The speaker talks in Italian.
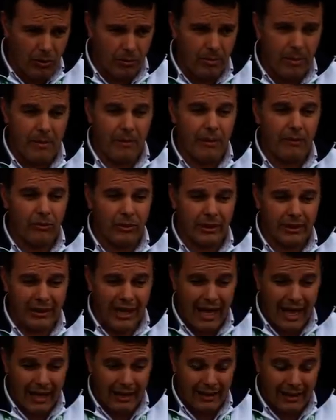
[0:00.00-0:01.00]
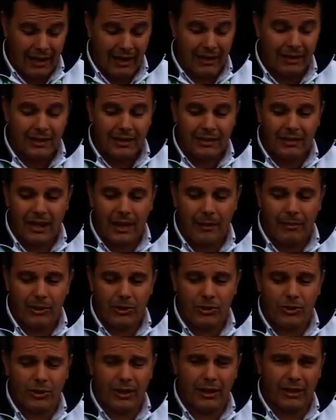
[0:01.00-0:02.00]
BMW Italia nella
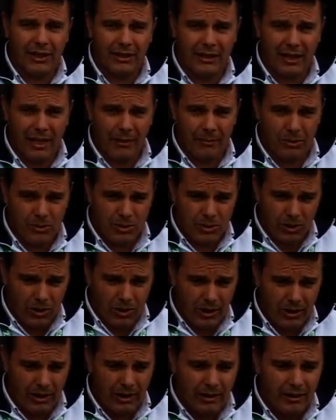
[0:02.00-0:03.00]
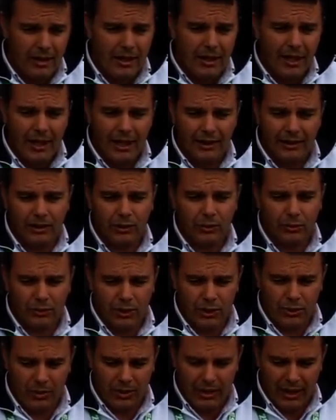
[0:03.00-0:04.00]
persona di Andrea Buzzoni e di tutti i
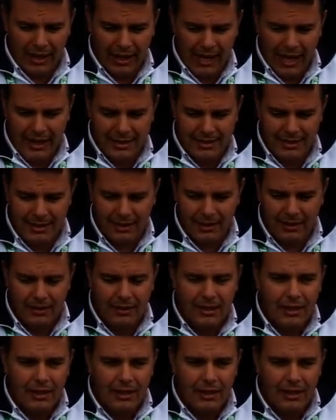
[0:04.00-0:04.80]
suoi ragazzi